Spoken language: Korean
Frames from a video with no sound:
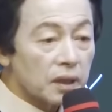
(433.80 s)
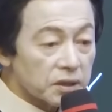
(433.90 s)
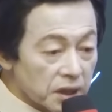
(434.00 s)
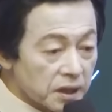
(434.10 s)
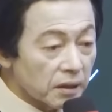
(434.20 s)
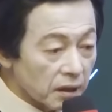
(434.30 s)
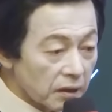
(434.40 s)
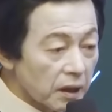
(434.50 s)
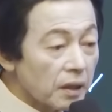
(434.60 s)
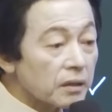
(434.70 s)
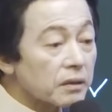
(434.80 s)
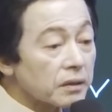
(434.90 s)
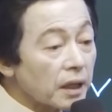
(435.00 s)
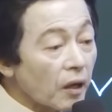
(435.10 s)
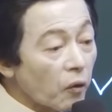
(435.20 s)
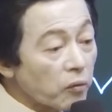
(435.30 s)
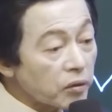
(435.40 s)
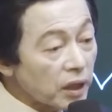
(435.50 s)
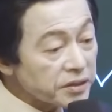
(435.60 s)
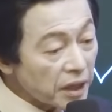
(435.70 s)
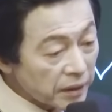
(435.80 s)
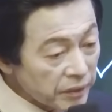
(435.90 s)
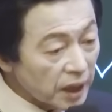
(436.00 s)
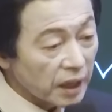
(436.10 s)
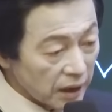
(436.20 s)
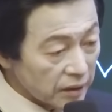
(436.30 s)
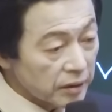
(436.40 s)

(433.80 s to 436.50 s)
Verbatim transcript: 알겠죠? 네. 그렇게 공부를 한 사람이야.